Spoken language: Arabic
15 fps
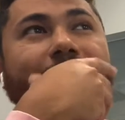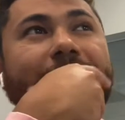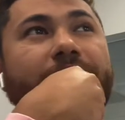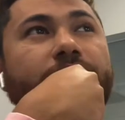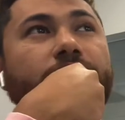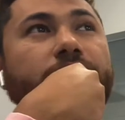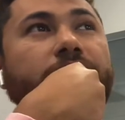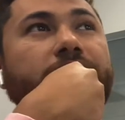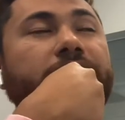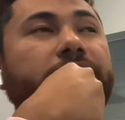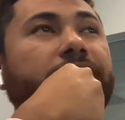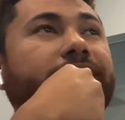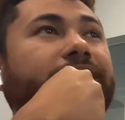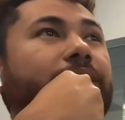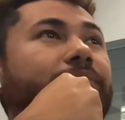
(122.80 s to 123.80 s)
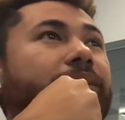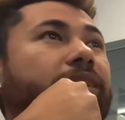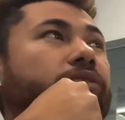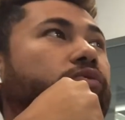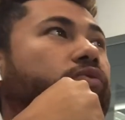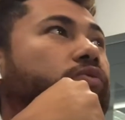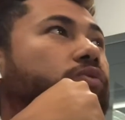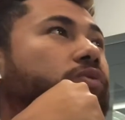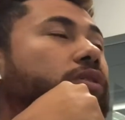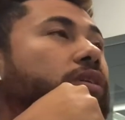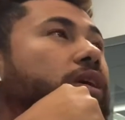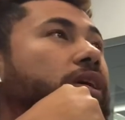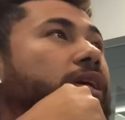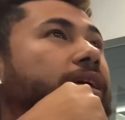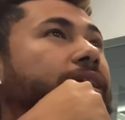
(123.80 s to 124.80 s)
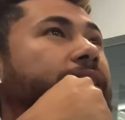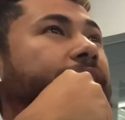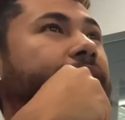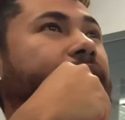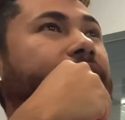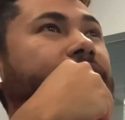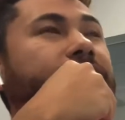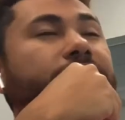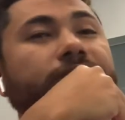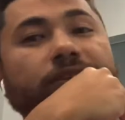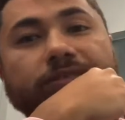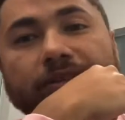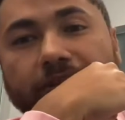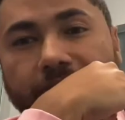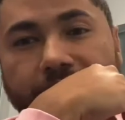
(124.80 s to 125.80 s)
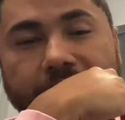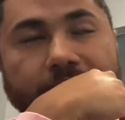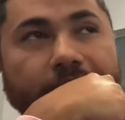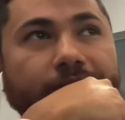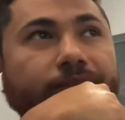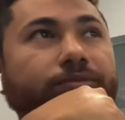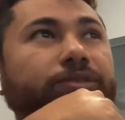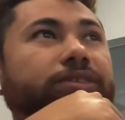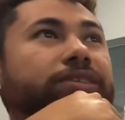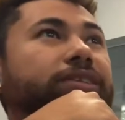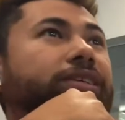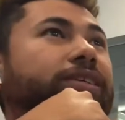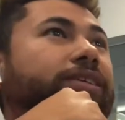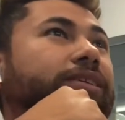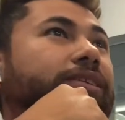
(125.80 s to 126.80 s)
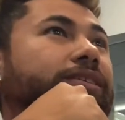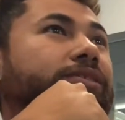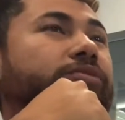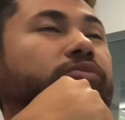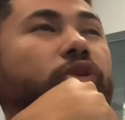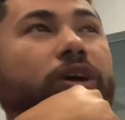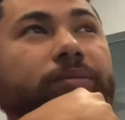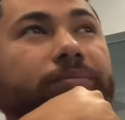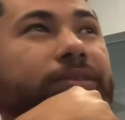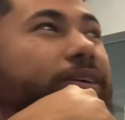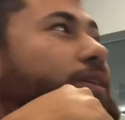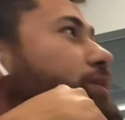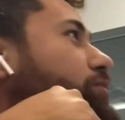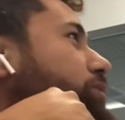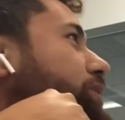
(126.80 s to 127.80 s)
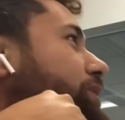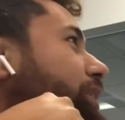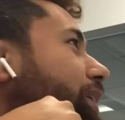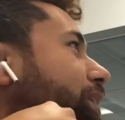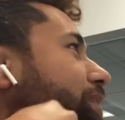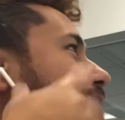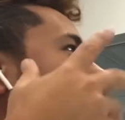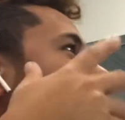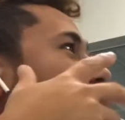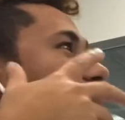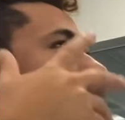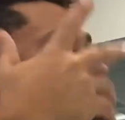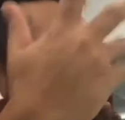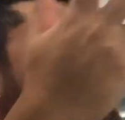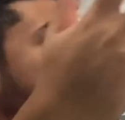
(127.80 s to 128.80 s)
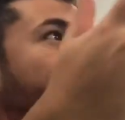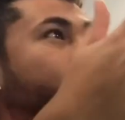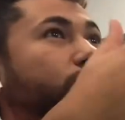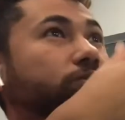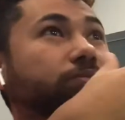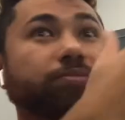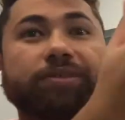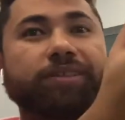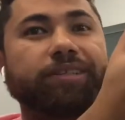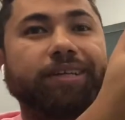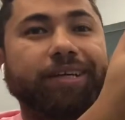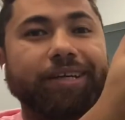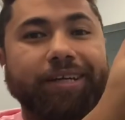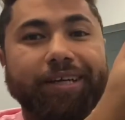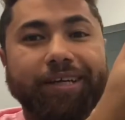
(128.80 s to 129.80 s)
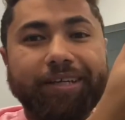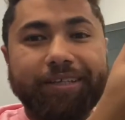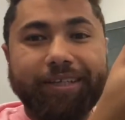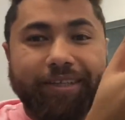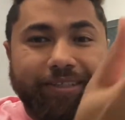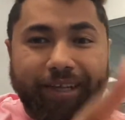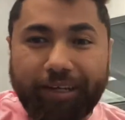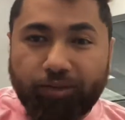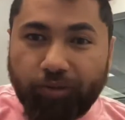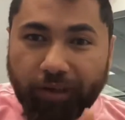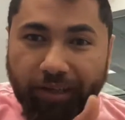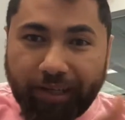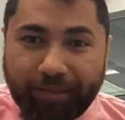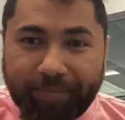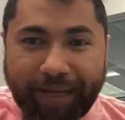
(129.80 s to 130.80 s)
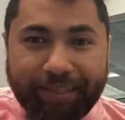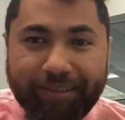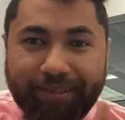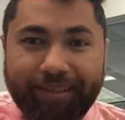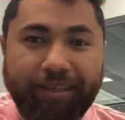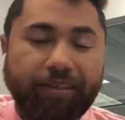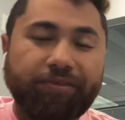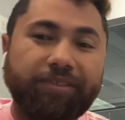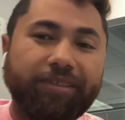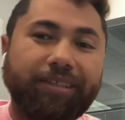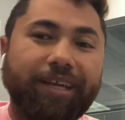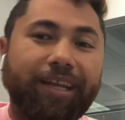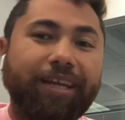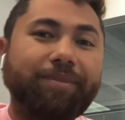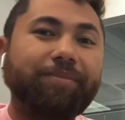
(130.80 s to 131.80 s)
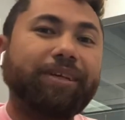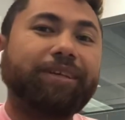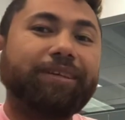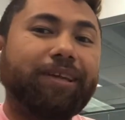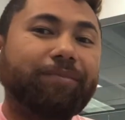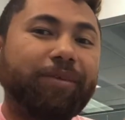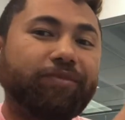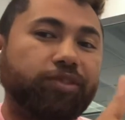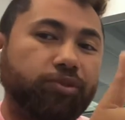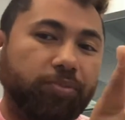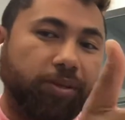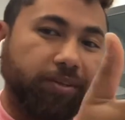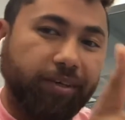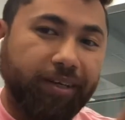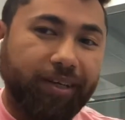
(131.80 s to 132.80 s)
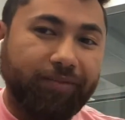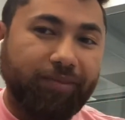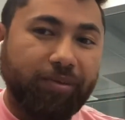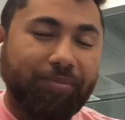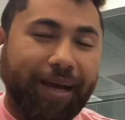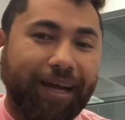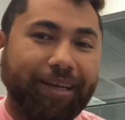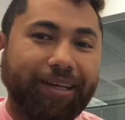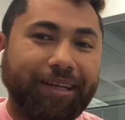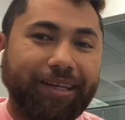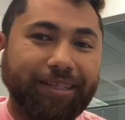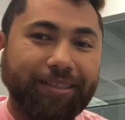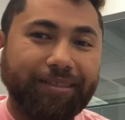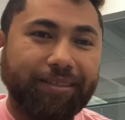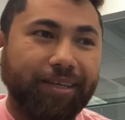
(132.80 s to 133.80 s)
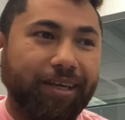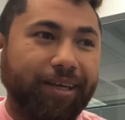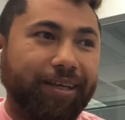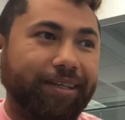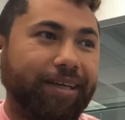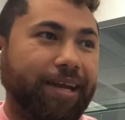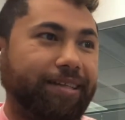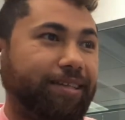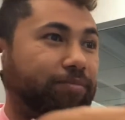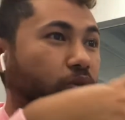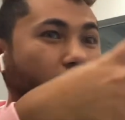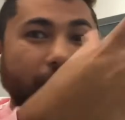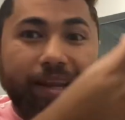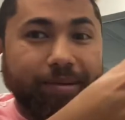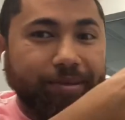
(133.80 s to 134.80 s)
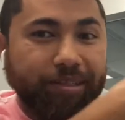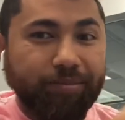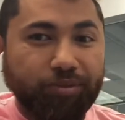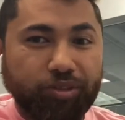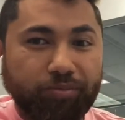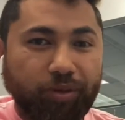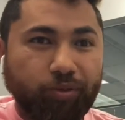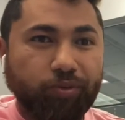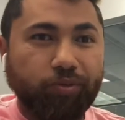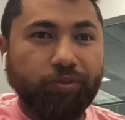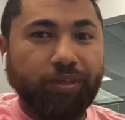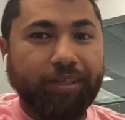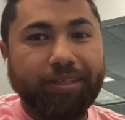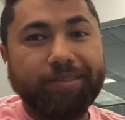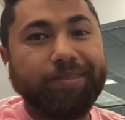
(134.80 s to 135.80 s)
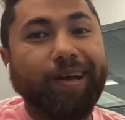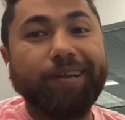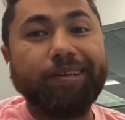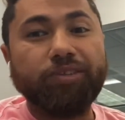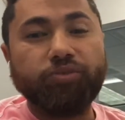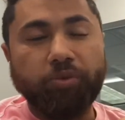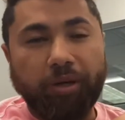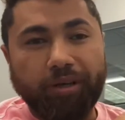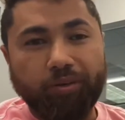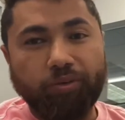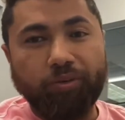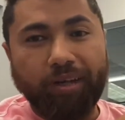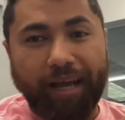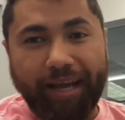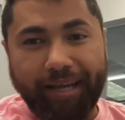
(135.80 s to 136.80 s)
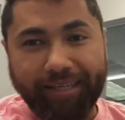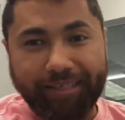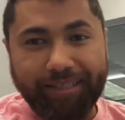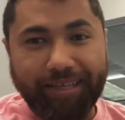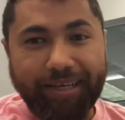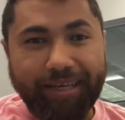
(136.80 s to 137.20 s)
على نقطة الناس عمالة تقول ان دي نظرية وان دي مؤامرة والناس عشان تكسب وتبيع يا جدعان والله ما عندنا نفس الكلام احنا ما فيش بضايع في المحلات يعني المعلبات مش موجودة الناس خلصوا على كل حاجة